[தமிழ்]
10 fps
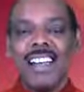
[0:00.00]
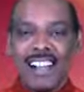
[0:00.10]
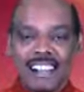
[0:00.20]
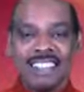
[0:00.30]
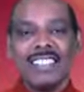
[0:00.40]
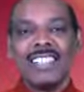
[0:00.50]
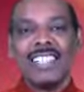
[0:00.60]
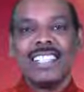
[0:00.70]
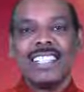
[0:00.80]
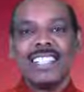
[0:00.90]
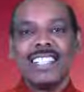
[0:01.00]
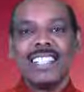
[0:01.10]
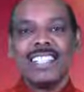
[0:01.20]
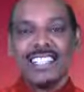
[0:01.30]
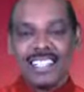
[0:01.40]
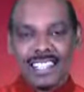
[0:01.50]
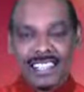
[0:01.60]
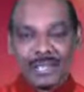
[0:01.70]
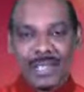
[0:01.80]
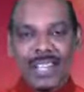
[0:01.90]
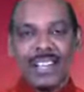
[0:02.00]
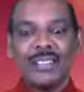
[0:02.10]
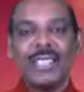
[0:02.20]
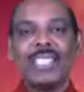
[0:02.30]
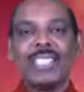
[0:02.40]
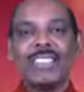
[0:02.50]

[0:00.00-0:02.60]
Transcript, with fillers: ஆண்டவர் இந்த அறுபதாவது